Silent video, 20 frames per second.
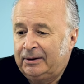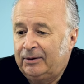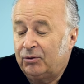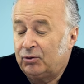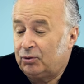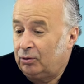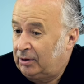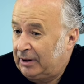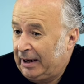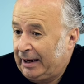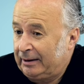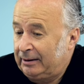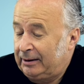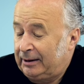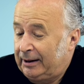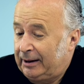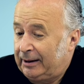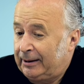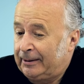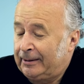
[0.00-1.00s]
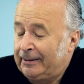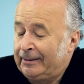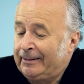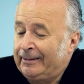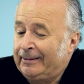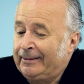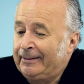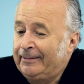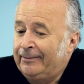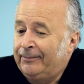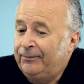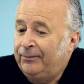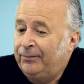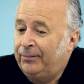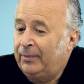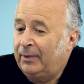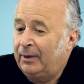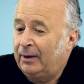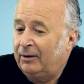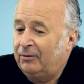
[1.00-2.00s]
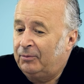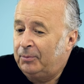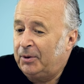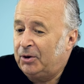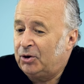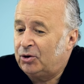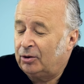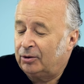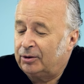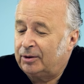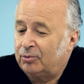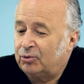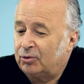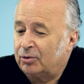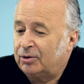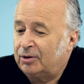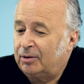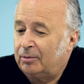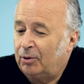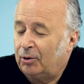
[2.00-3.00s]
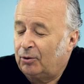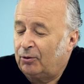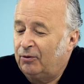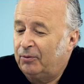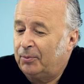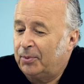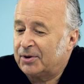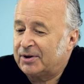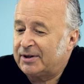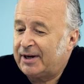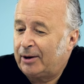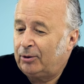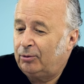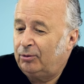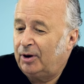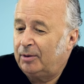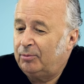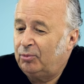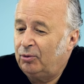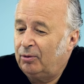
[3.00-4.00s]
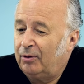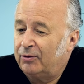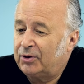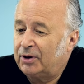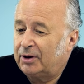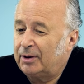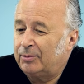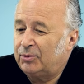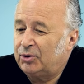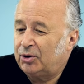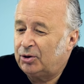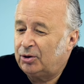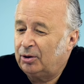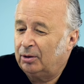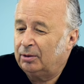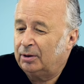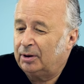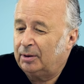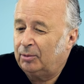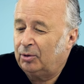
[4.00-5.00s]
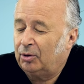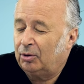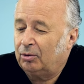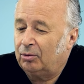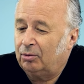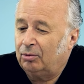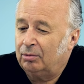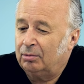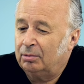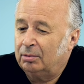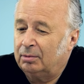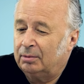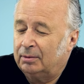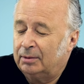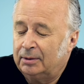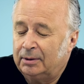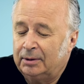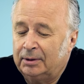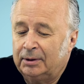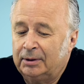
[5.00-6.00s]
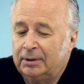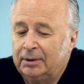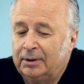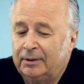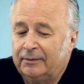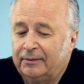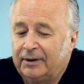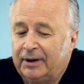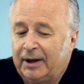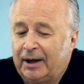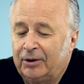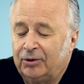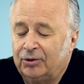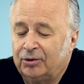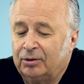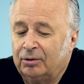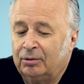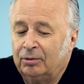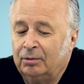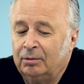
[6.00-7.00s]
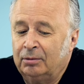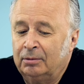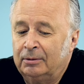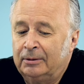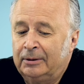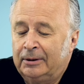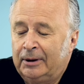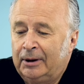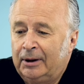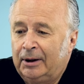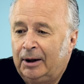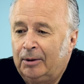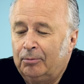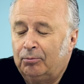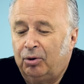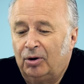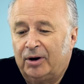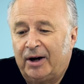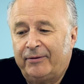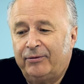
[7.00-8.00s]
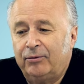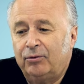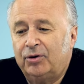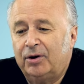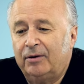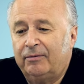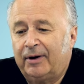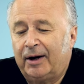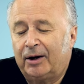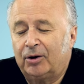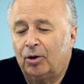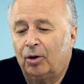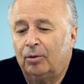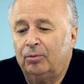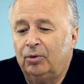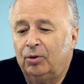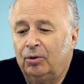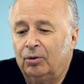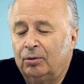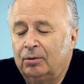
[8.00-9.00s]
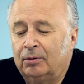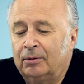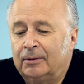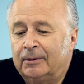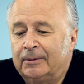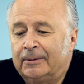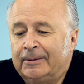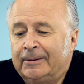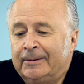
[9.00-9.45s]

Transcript: w sutannie. Mm, w 56 roku w Poznaniu, nie było w 70 roku w Gdańsku. Pojawił się w Radomiu